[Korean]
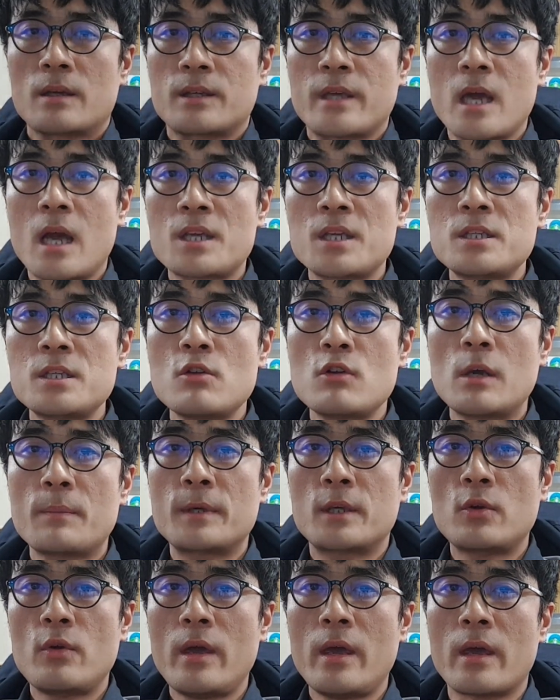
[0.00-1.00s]
계약
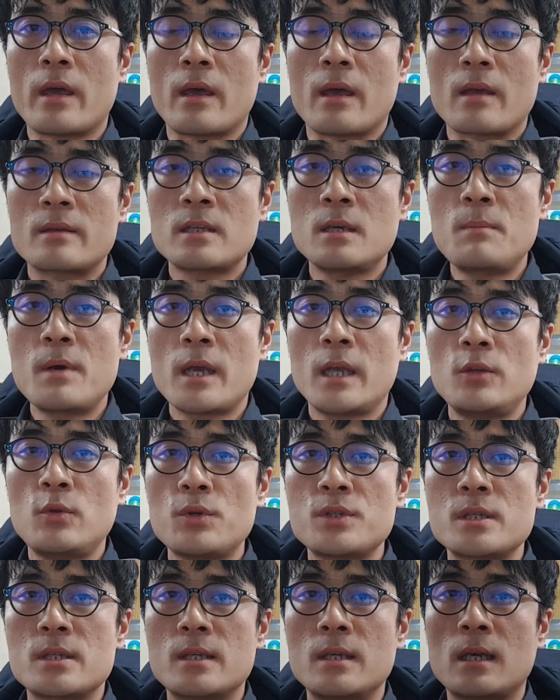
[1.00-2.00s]
시점과 비교해 선박
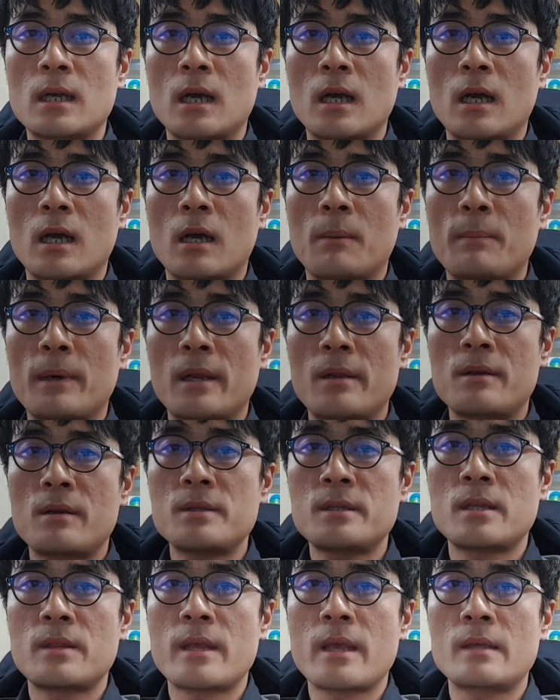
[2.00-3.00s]
인도 시기가 빠른
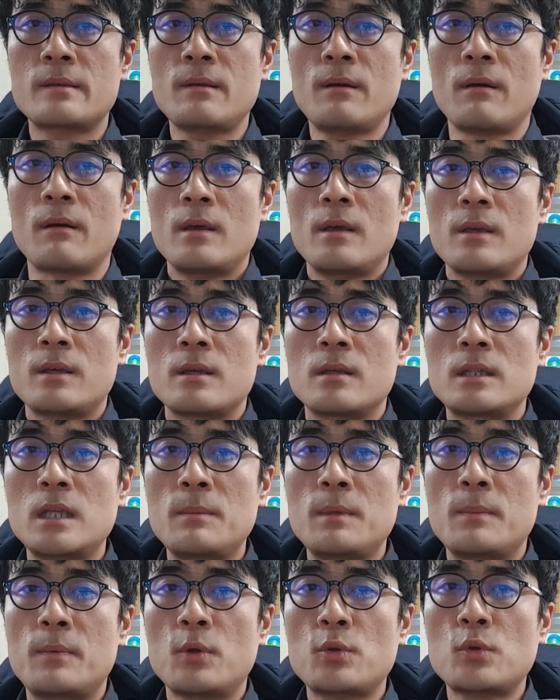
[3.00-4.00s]
것에 대해서
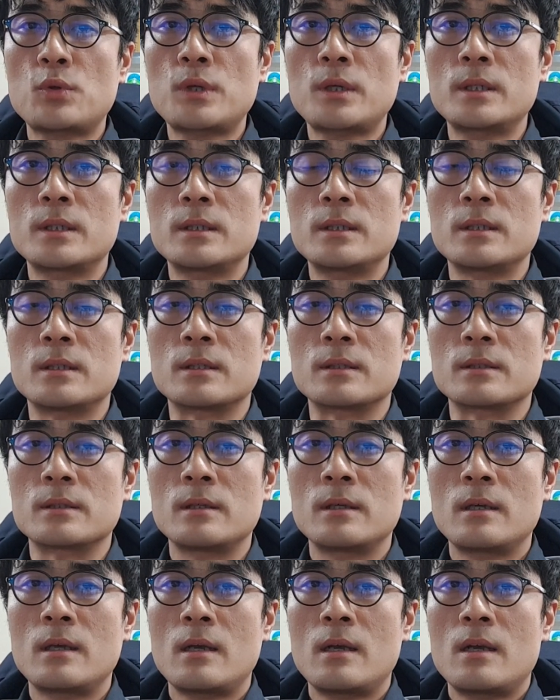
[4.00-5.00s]
현대미포조사는
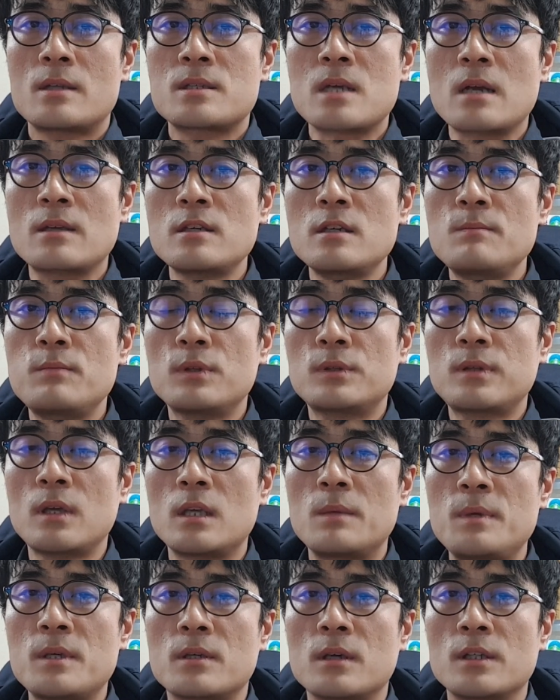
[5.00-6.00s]
작년부터
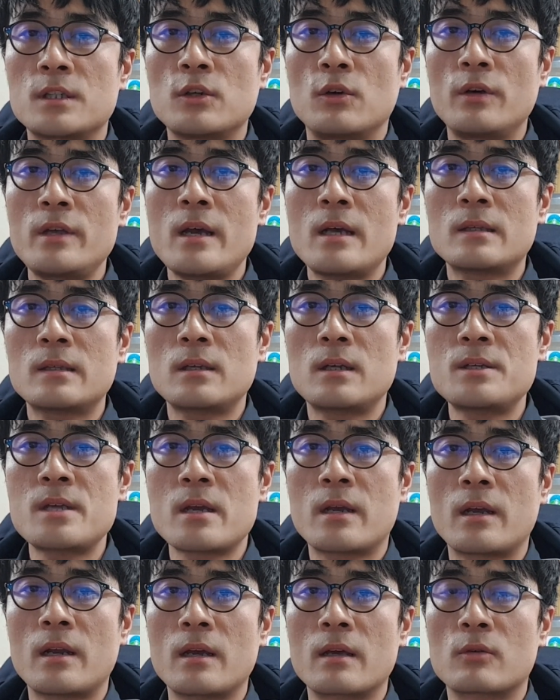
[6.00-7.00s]
이미 건조 오양서를
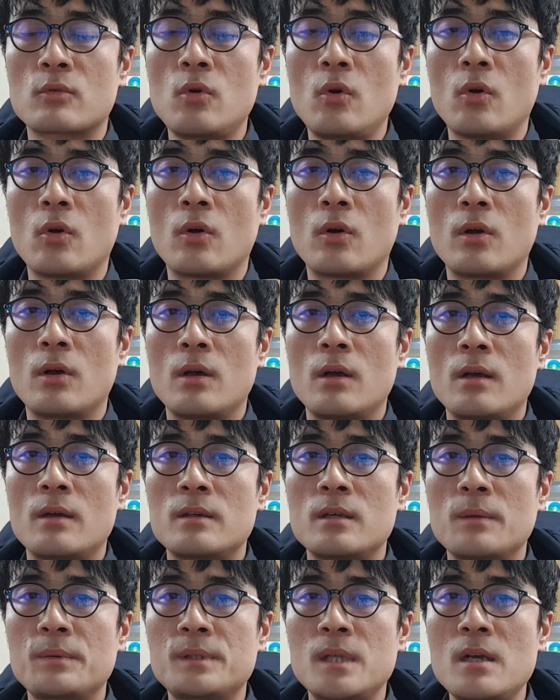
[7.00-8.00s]
체결하였고
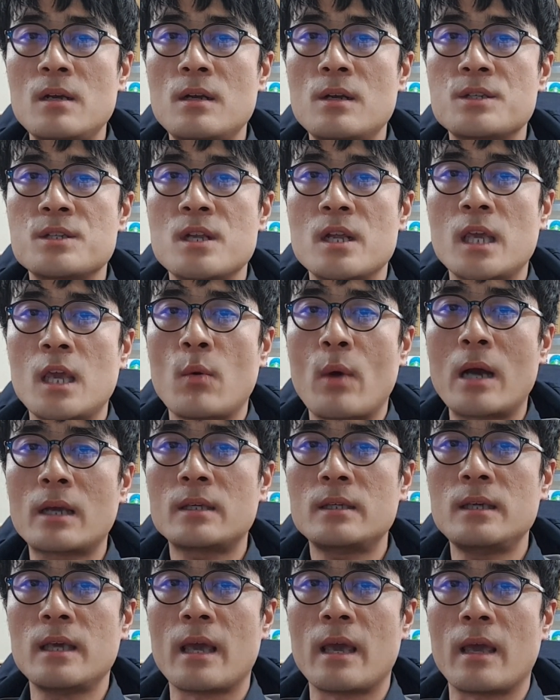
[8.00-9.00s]
협상을 진행해
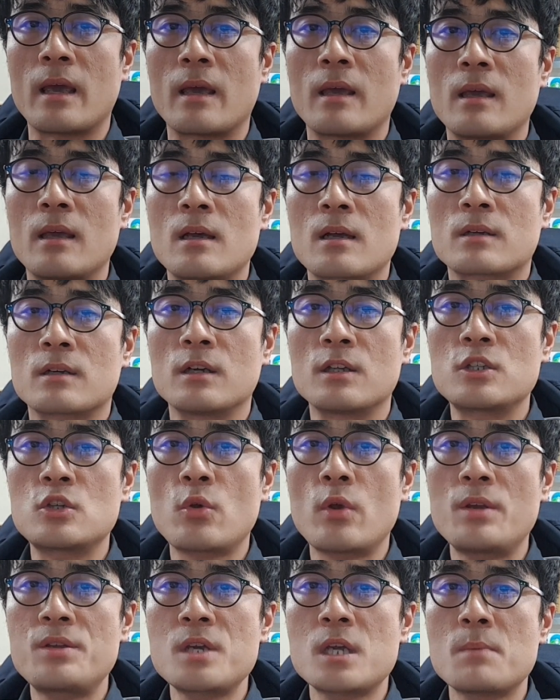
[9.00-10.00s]
왔기에
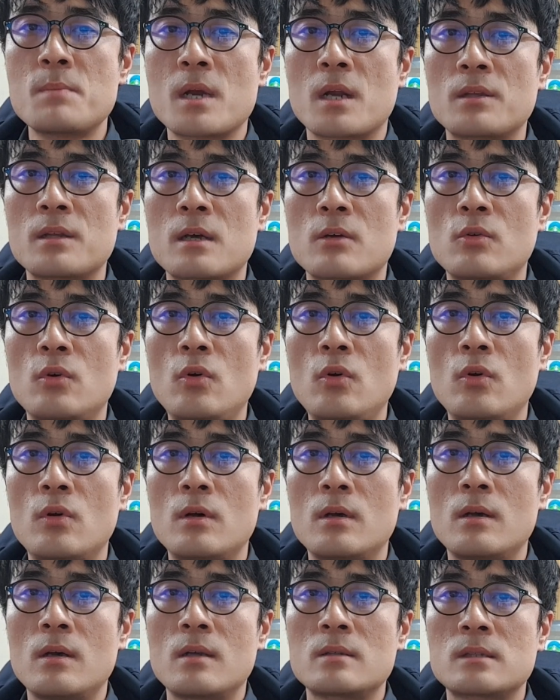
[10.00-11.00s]
건조 일정이 빠르다고
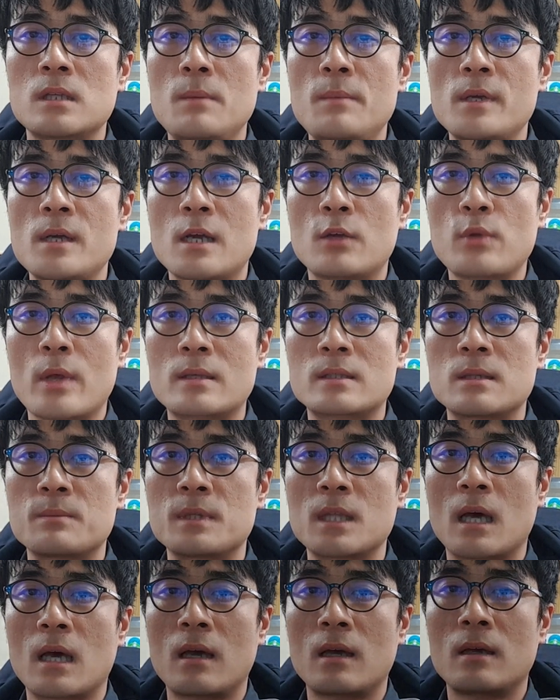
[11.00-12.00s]
설명하기도
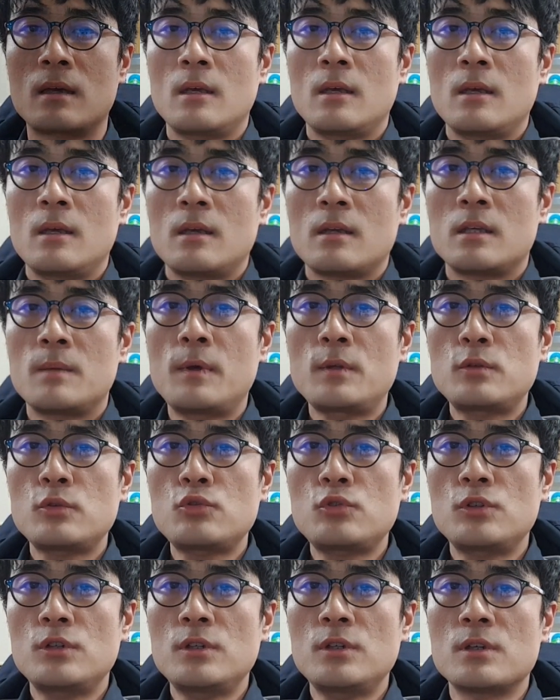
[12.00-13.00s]
했습니다. 이번
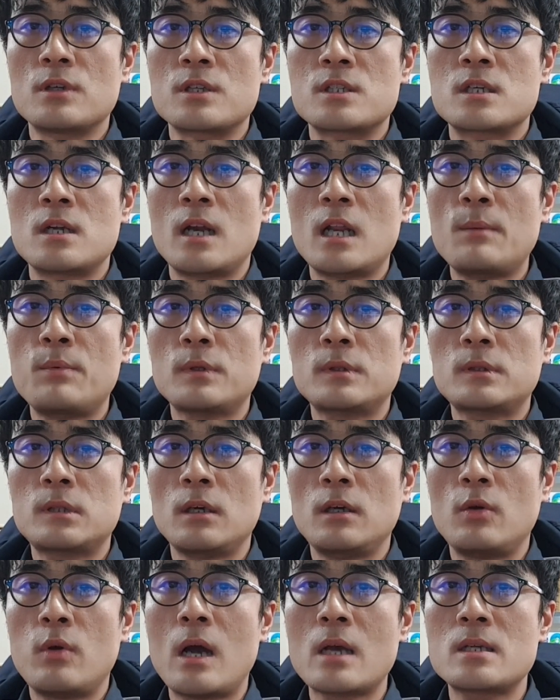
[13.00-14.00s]
수준은
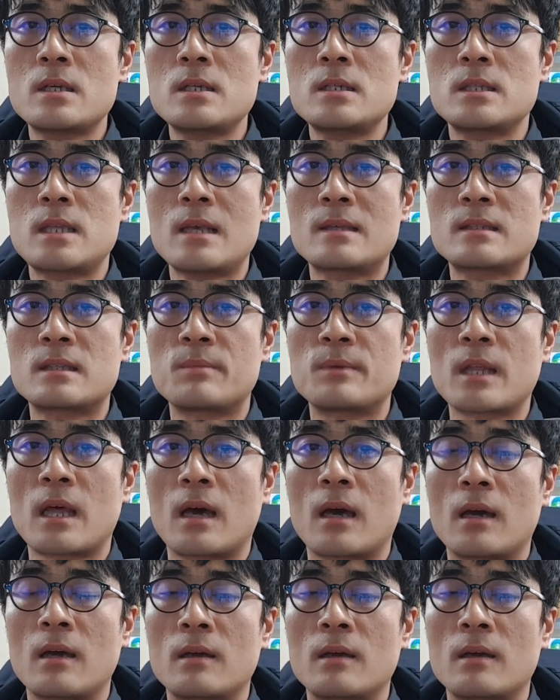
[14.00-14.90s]
지난해부터 확실시 됐습니다.